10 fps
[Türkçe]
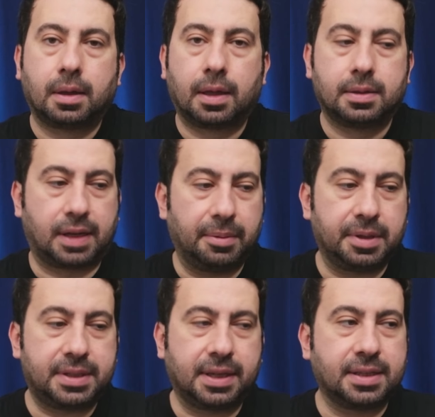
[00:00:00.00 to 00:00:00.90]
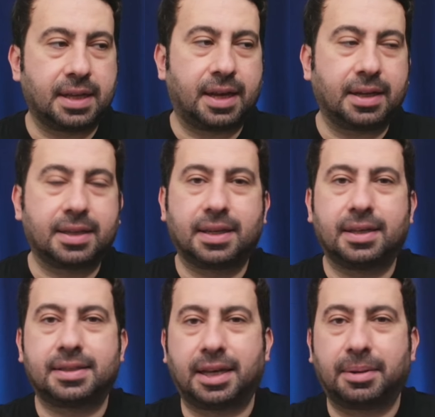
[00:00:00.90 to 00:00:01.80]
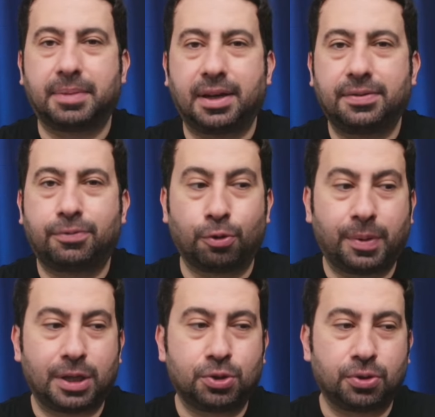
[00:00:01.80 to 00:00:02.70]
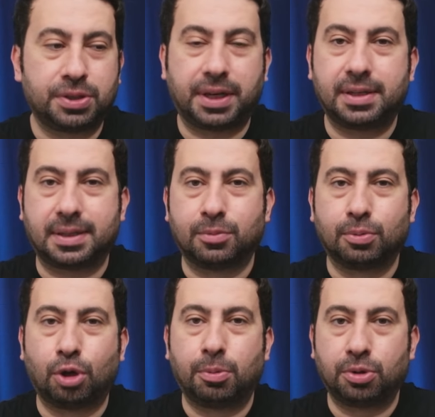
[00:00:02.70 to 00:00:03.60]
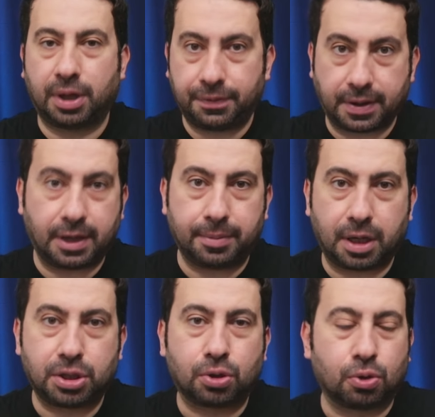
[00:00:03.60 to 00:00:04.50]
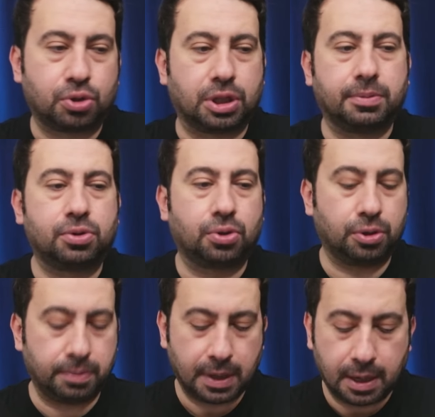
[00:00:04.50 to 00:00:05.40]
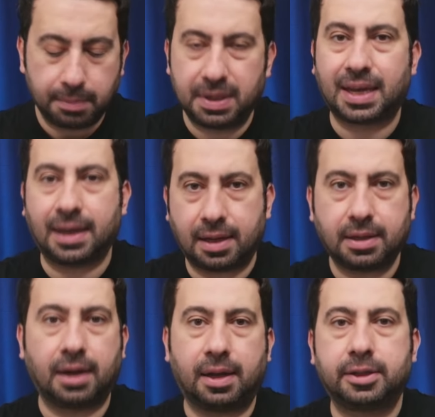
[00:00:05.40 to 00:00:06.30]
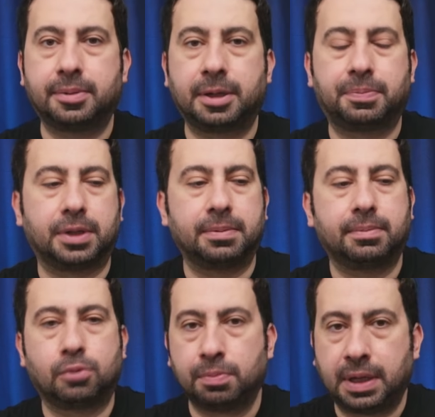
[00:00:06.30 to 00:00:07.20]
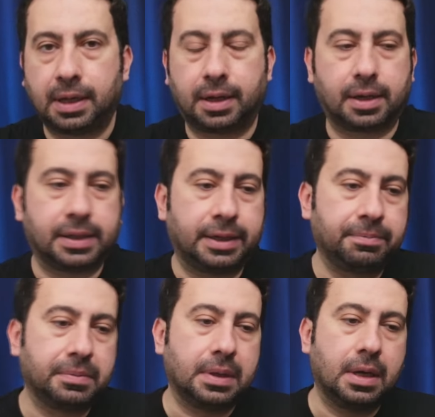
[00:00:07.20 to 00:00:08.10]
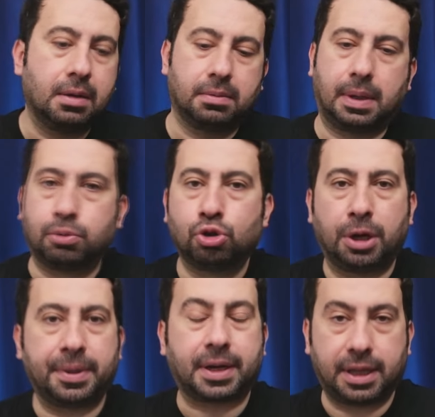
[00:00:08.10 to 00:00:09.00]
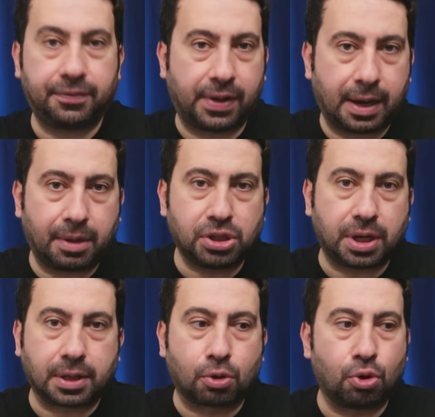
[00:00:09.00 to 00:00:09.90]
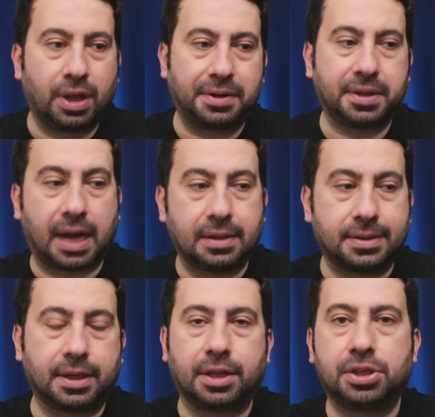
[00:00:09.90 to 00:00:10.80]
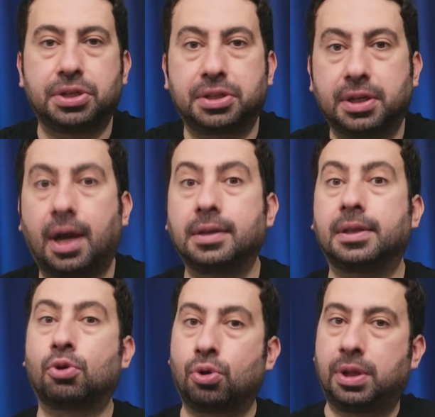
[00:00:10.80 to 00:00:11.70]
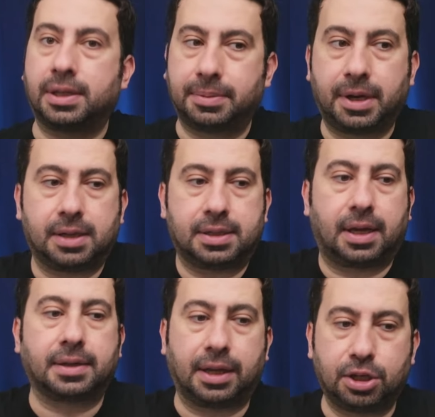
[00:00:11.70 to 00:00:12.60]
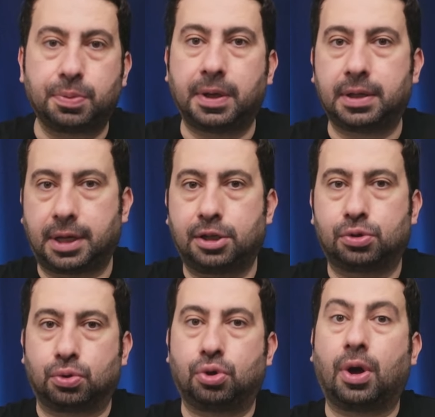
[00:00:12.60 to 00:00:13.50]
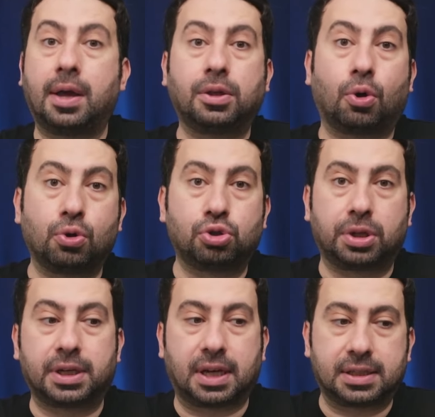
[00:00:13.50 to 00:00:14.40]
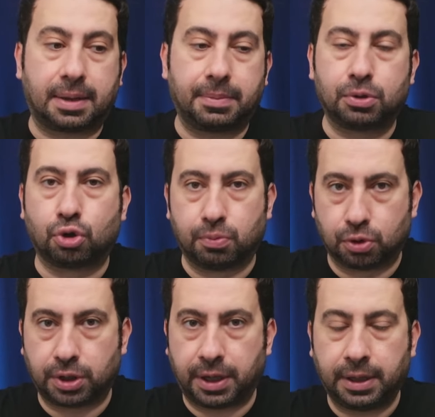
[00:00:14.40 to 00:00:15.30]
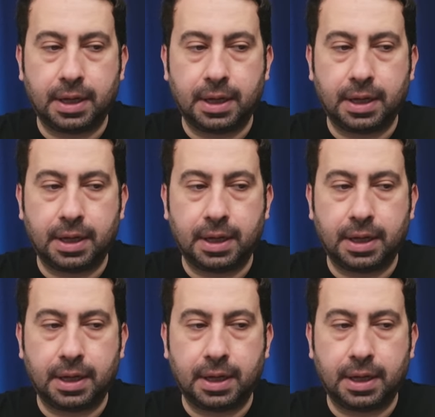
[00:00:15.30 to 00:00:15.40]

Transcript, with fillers: Serbest 8'den herkese selamlar. Formasyon serisinin bu bölümünde Fenerbahçe'yi konuşalım istiyorum. Bir genel değerlendirme yapalım bu milli arada. Ya bu döneme kadar Fenerbahçe hangi konularda kendisini geliştirdi? Hangi konularda biraz daha gelişmeye ihtiyaç duyuyor? Hangi oyuncuları kazanma durumunda?